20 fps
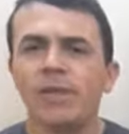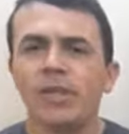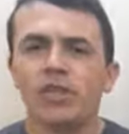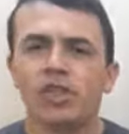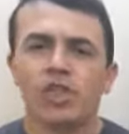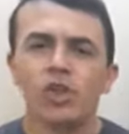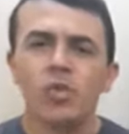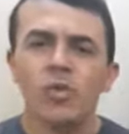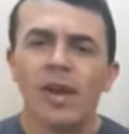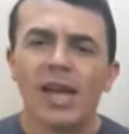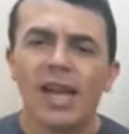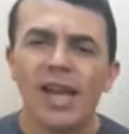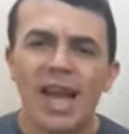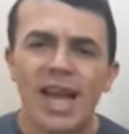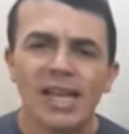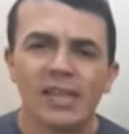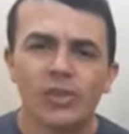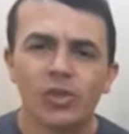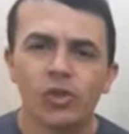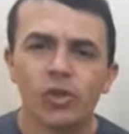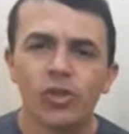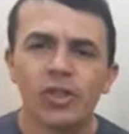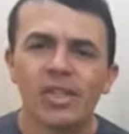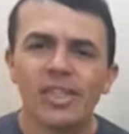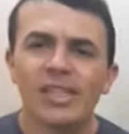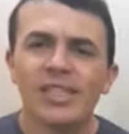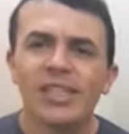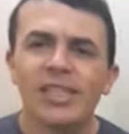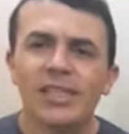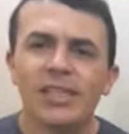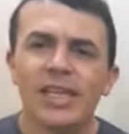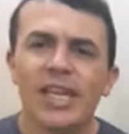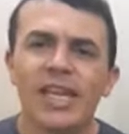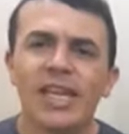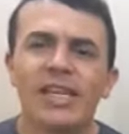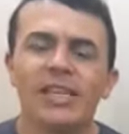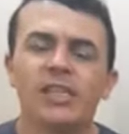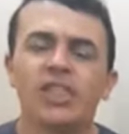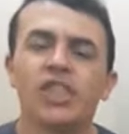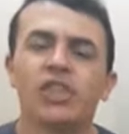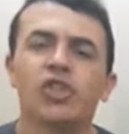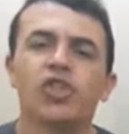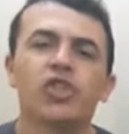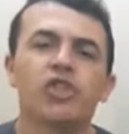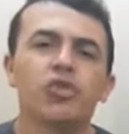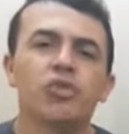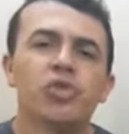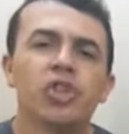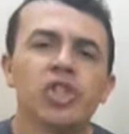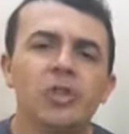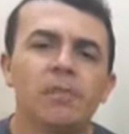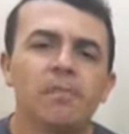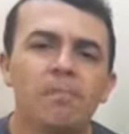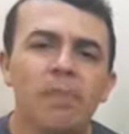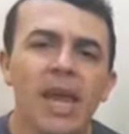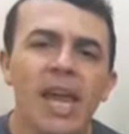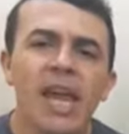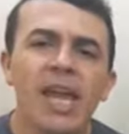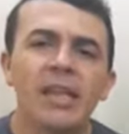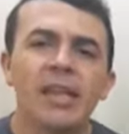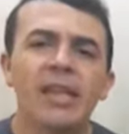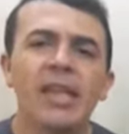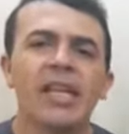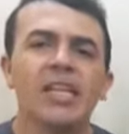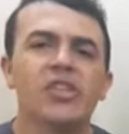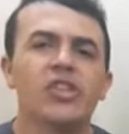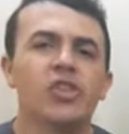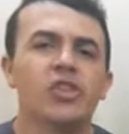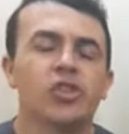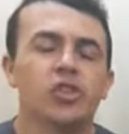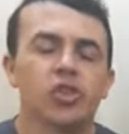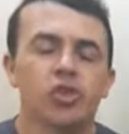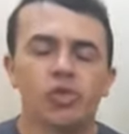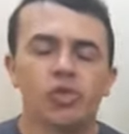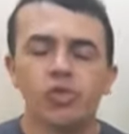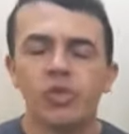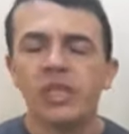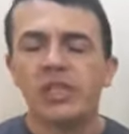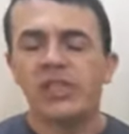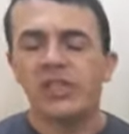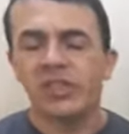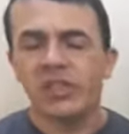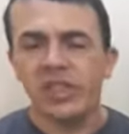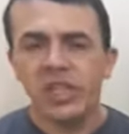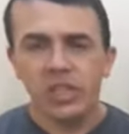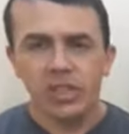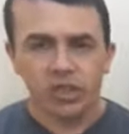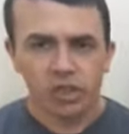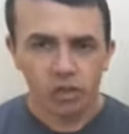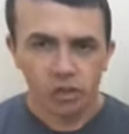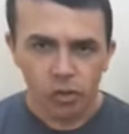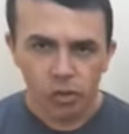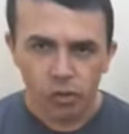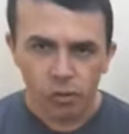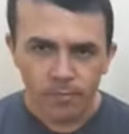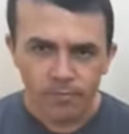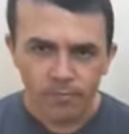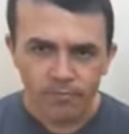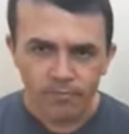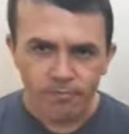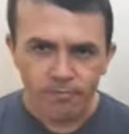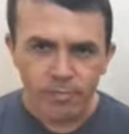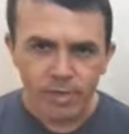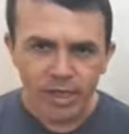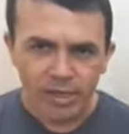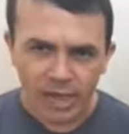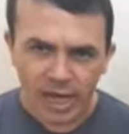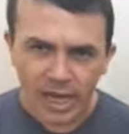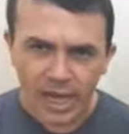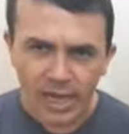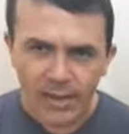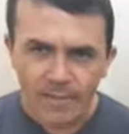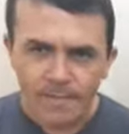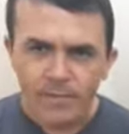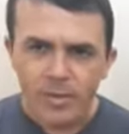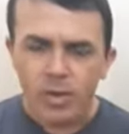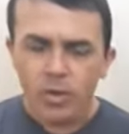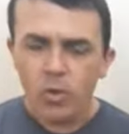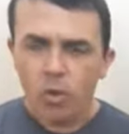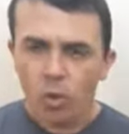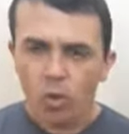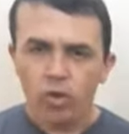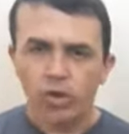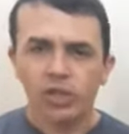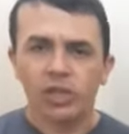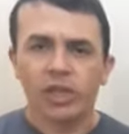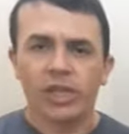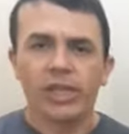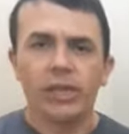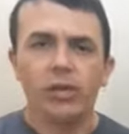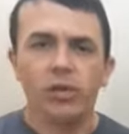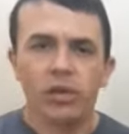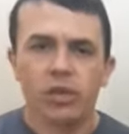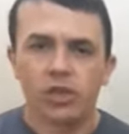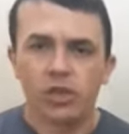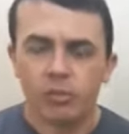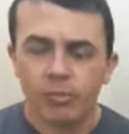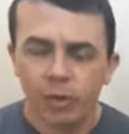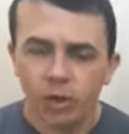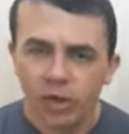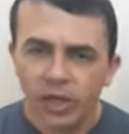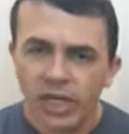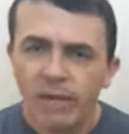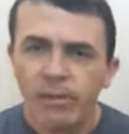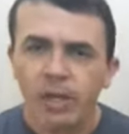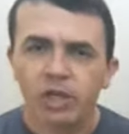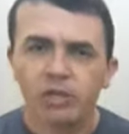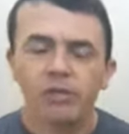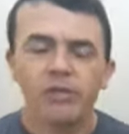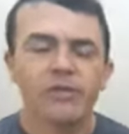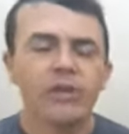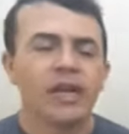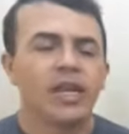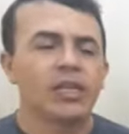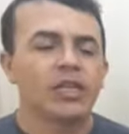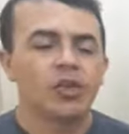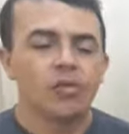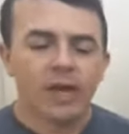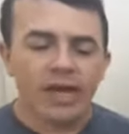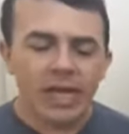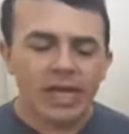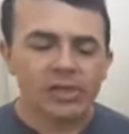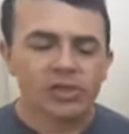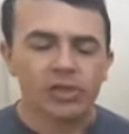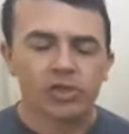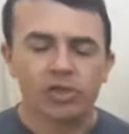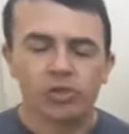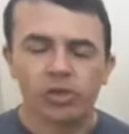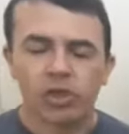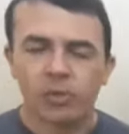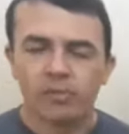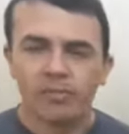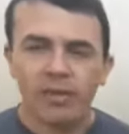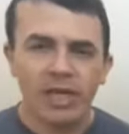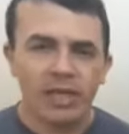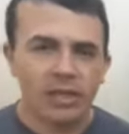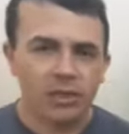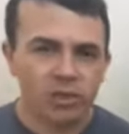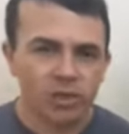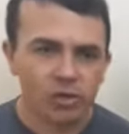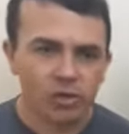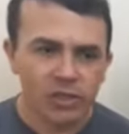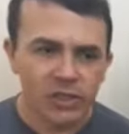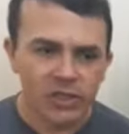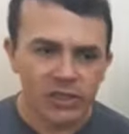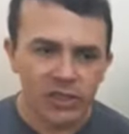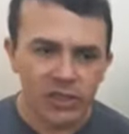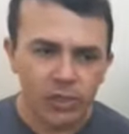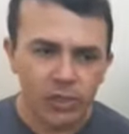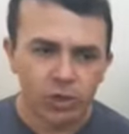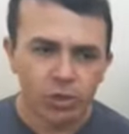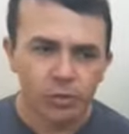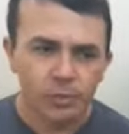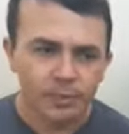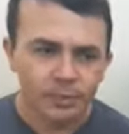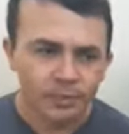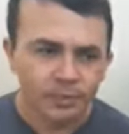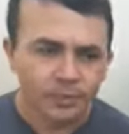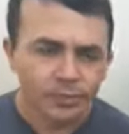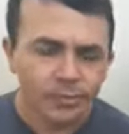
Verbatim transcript: de um caso né, de suspeita de suicídio, tá? Hoje, aqui no nosso programa, nós vamos falar de um caso de suspeita de suicídio.